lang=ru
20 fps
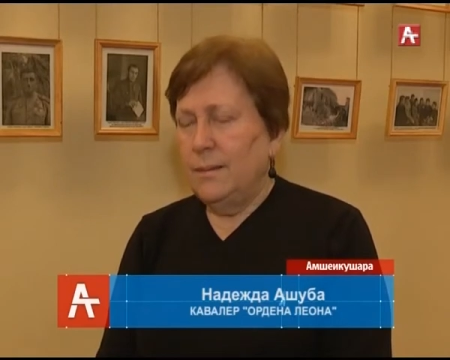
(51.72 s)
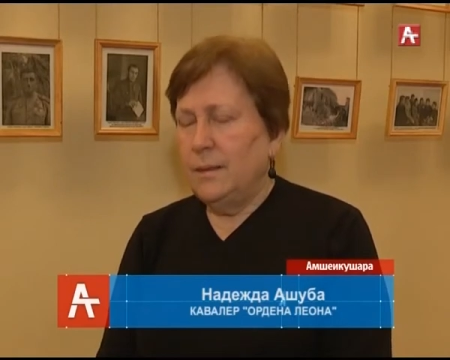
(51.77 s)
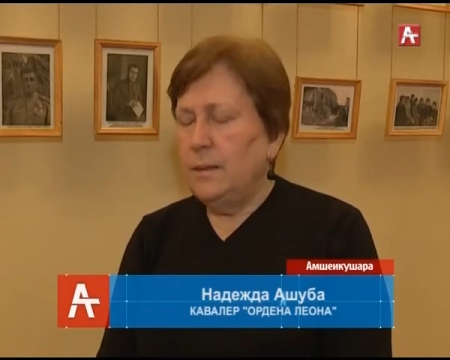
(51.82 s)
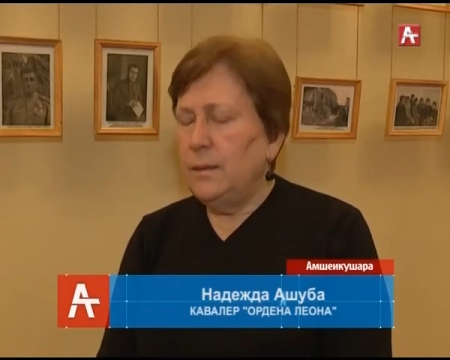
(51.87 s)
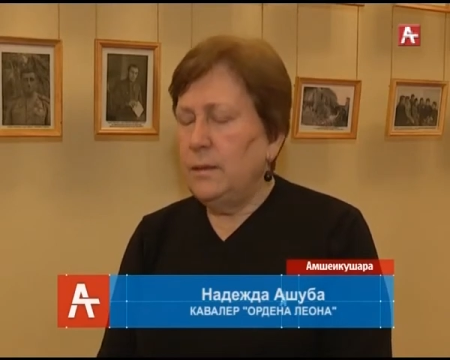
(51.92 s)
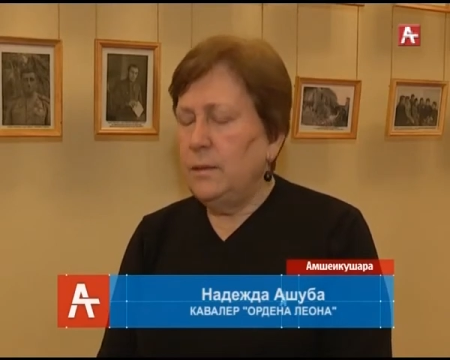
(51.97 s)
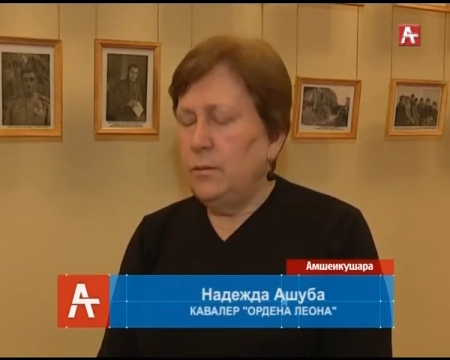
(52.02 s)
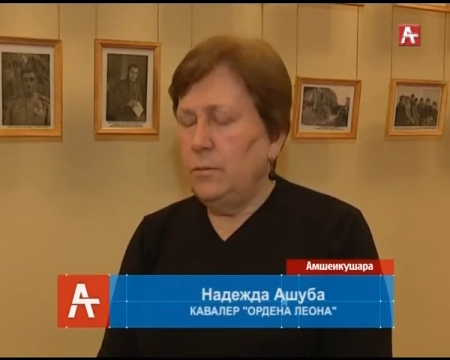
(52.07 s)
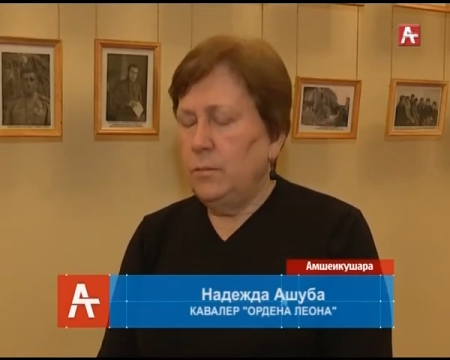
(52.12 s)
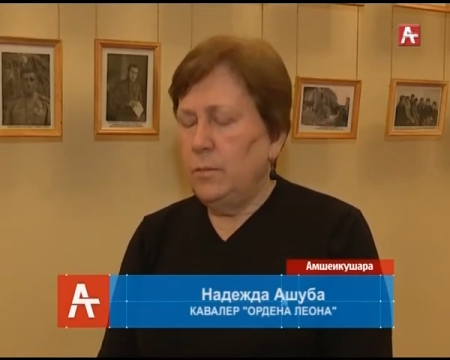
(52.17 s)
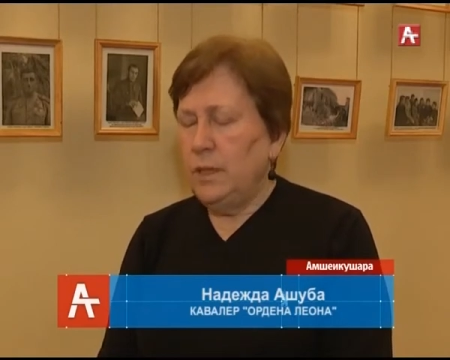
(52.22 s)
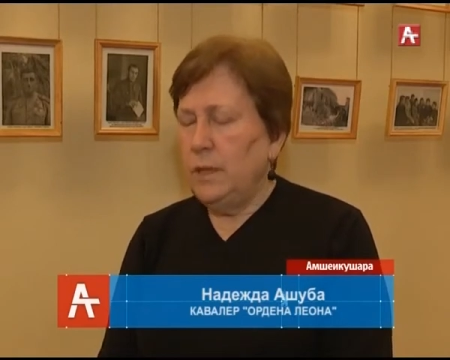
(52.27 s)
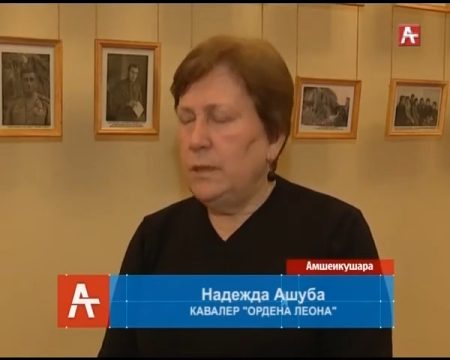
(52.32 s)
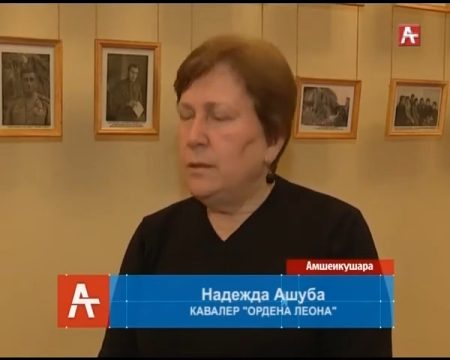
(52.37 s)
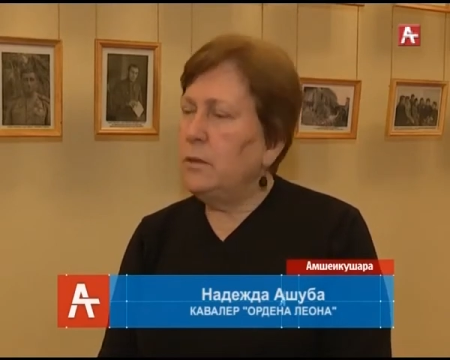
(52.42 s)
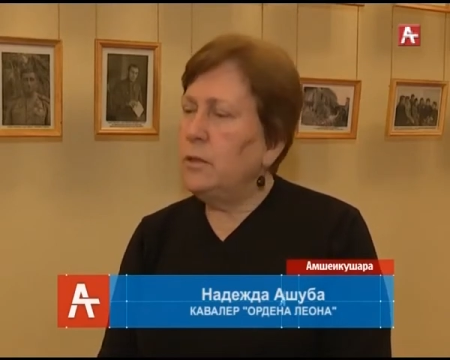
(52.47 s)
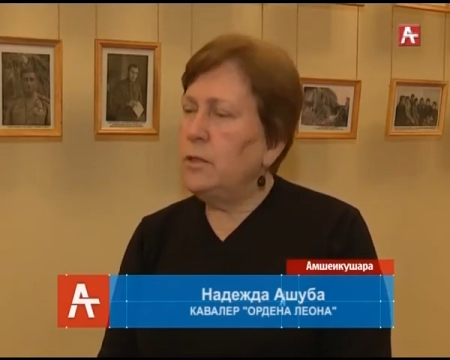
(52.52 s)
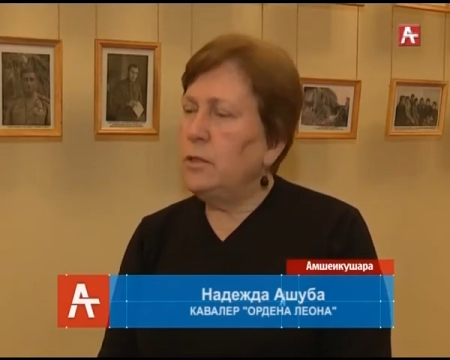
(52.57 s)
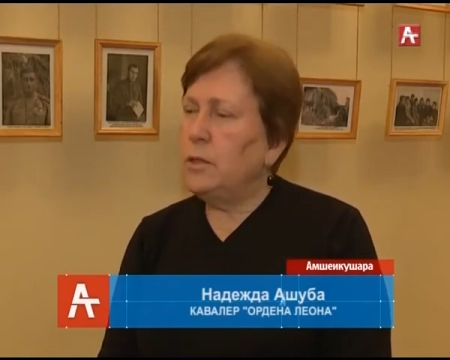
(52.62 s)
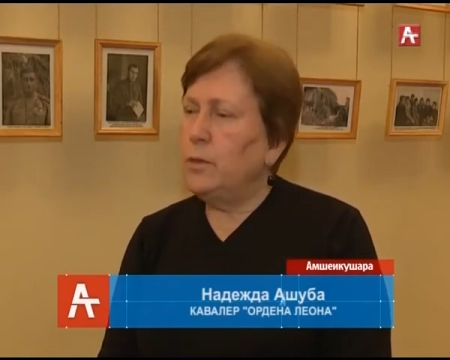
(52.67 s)
Они у меня
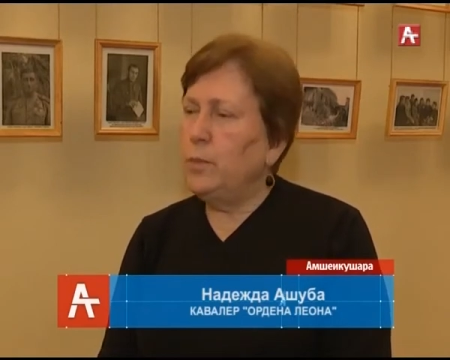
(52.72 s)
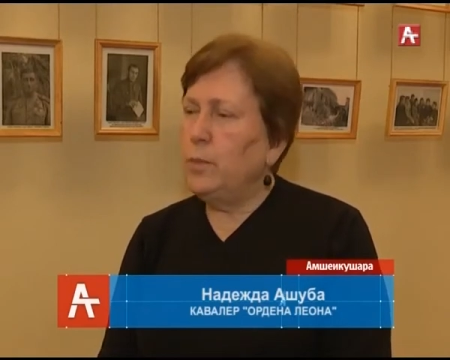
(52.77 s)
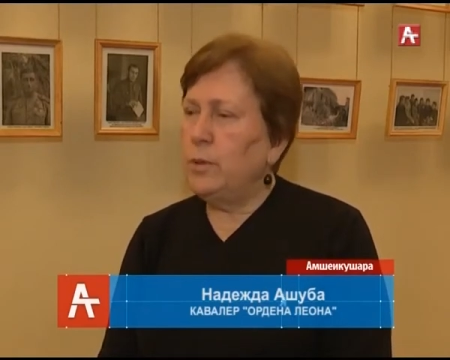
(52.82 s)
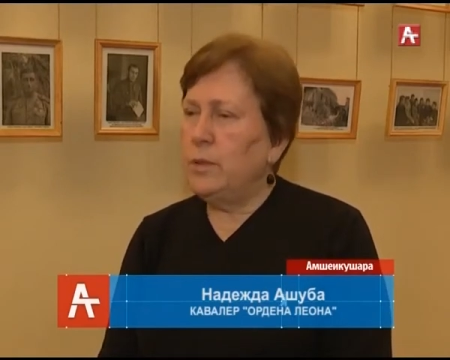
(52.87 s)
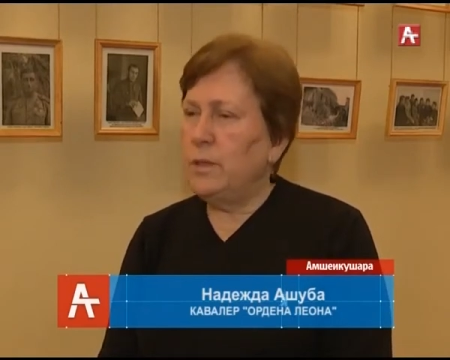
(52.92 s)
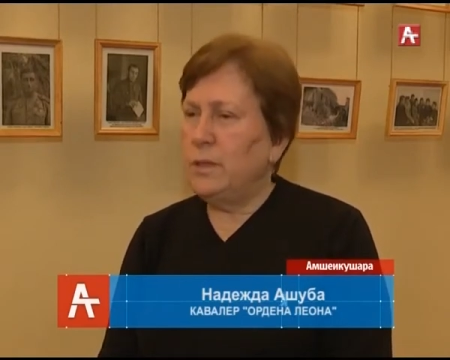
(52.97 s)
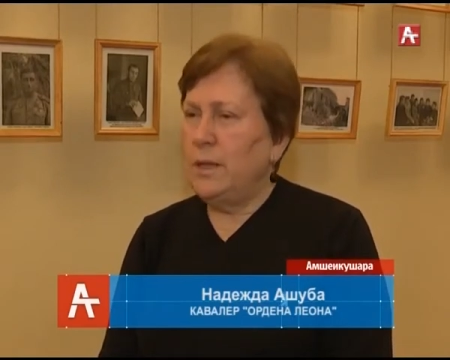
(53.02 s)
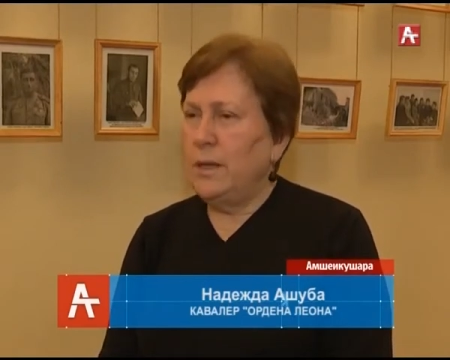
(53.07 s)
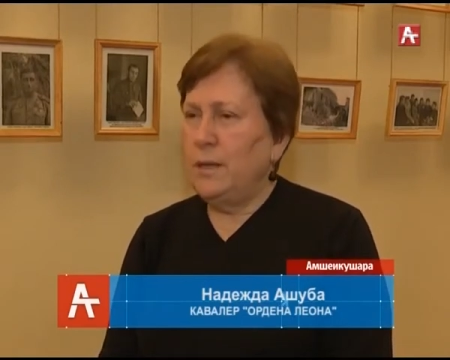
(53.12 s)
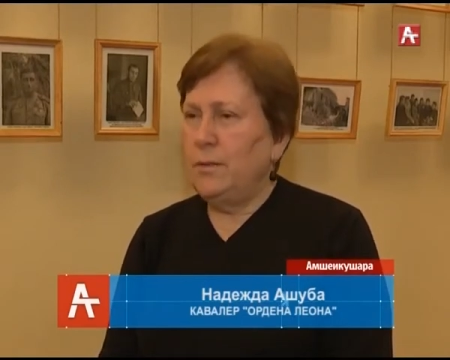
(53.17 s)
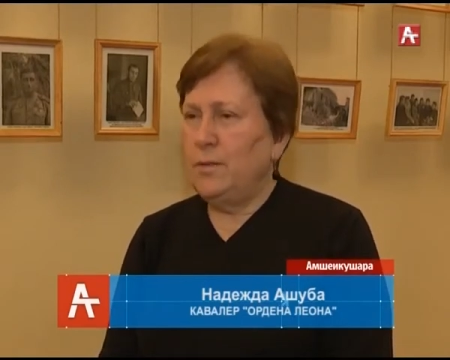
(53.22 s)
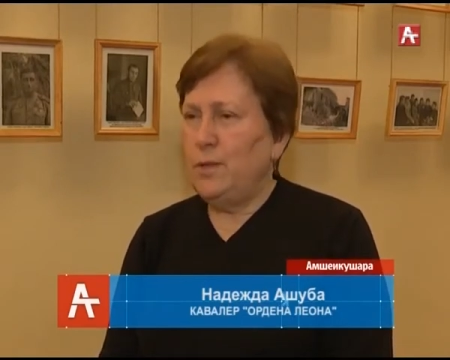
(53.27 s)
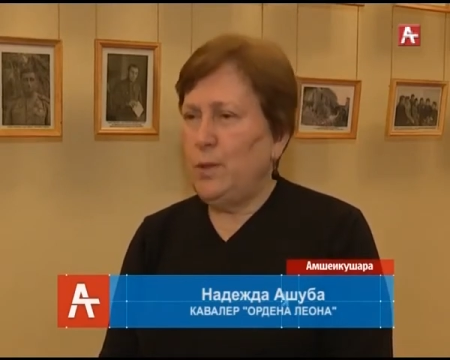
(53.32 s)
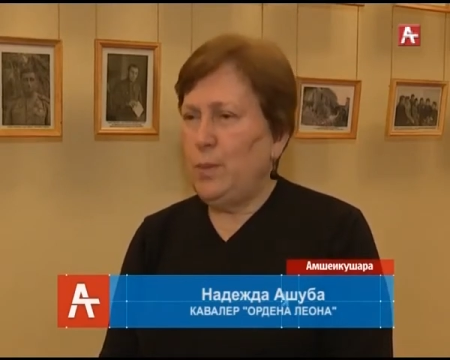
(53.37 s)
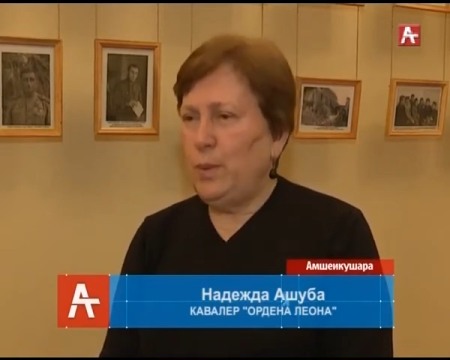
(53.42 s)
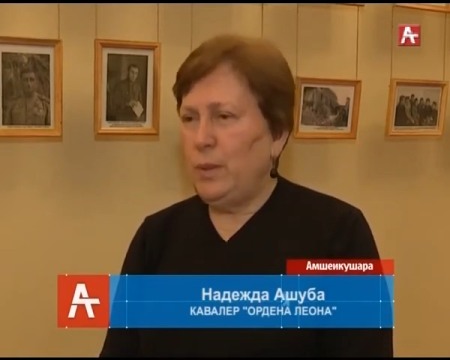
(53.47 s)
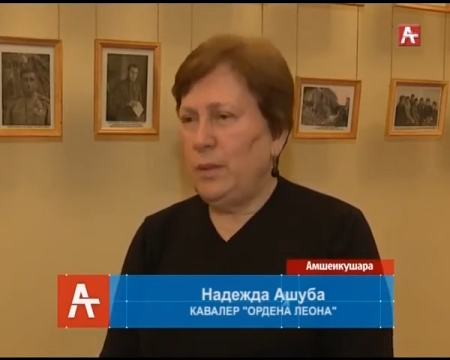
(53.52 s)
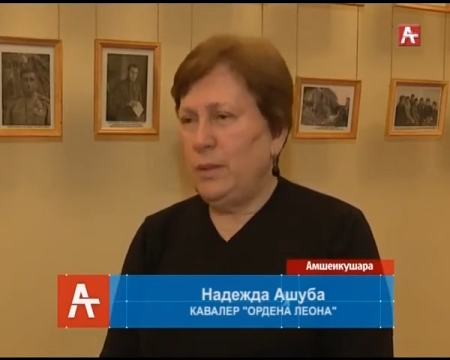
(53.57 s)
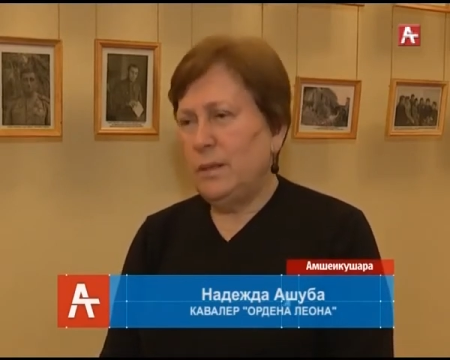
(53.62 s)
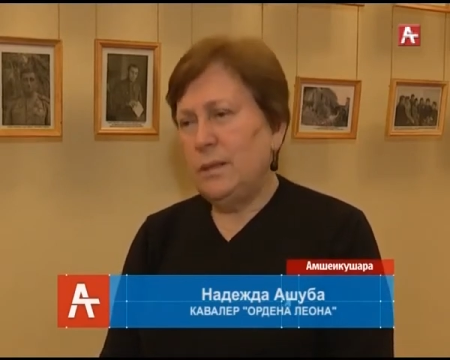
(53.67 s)
до сих пор стоят все
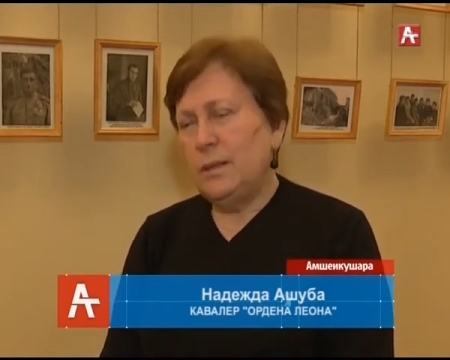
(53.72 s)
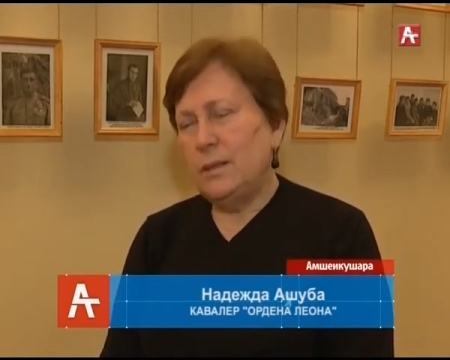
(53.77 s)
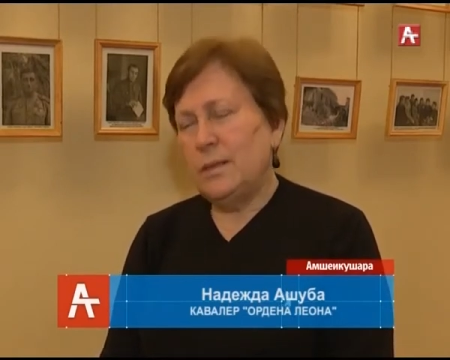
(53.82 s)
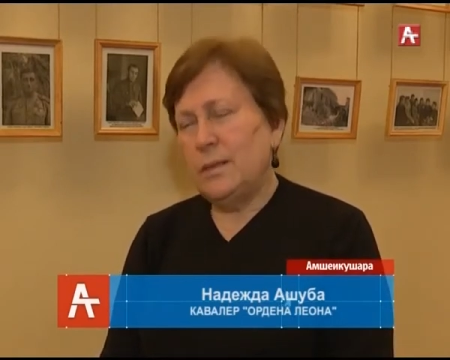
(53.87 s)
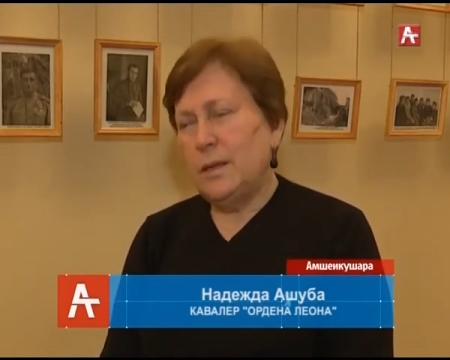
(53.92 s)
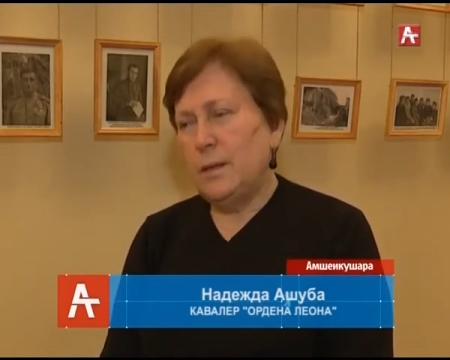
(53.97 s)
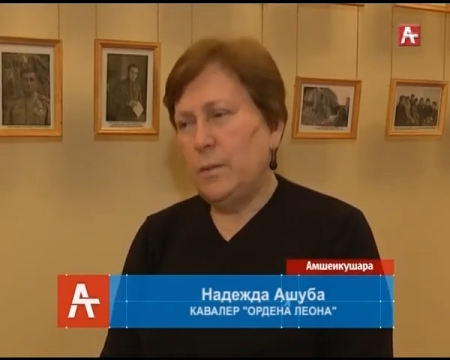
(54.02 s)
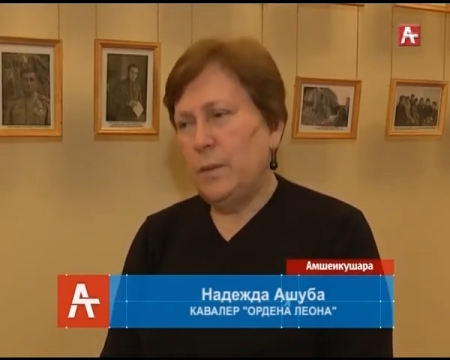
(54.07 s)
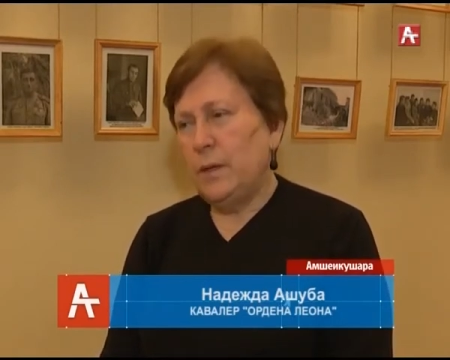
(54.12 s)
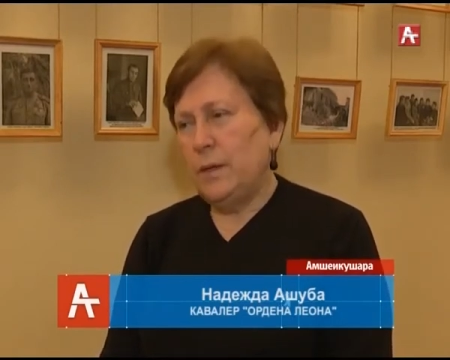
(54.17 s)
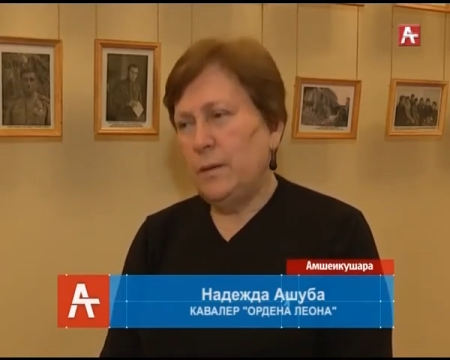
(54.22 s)
перед глазами.